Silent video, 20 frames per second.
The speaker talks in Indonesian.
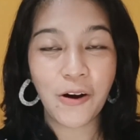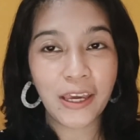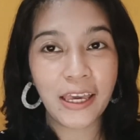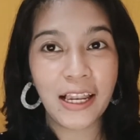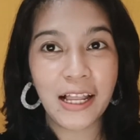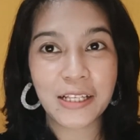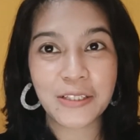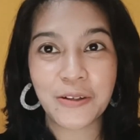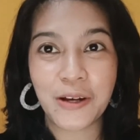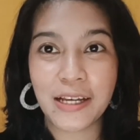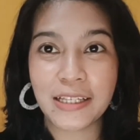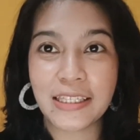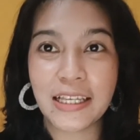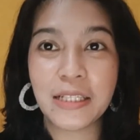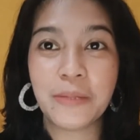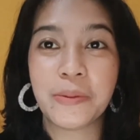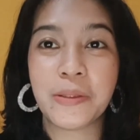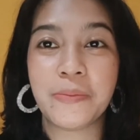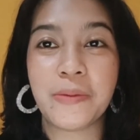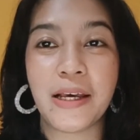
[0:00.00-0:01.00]
Oke, langsung
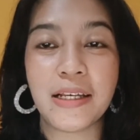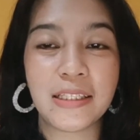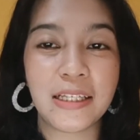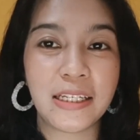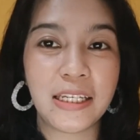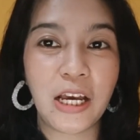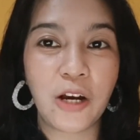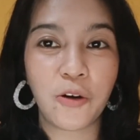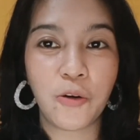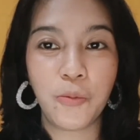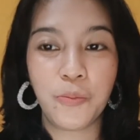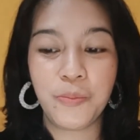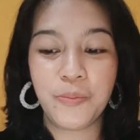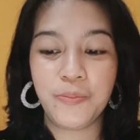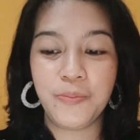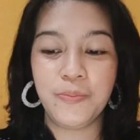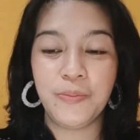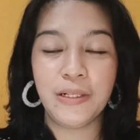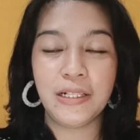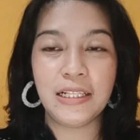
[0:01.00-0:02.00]
aja seperti biasa nih aku
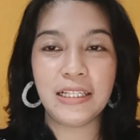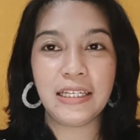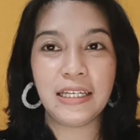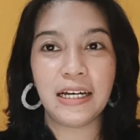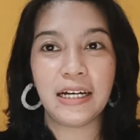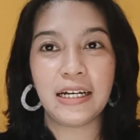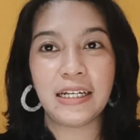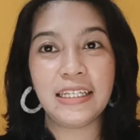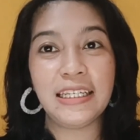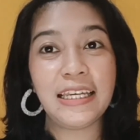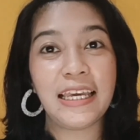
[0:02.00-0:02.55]
beli uh,